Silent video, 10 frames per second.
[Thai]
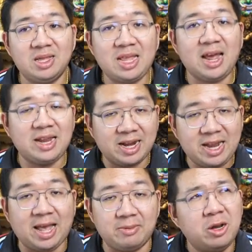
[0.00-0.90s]
แต่
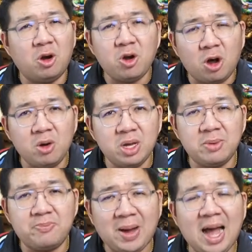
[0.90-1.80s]
เด็กๆน้องๆเขาคื
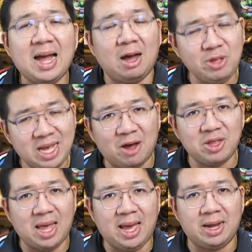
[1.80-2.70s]
อผ้าขาวที่ขาว
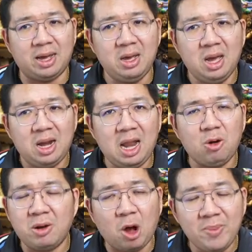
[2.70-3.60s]
สะอาดแล้ว
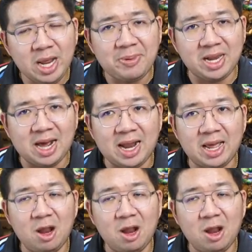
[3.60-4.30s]
ก็เขาไม่ได้ผิดอะไร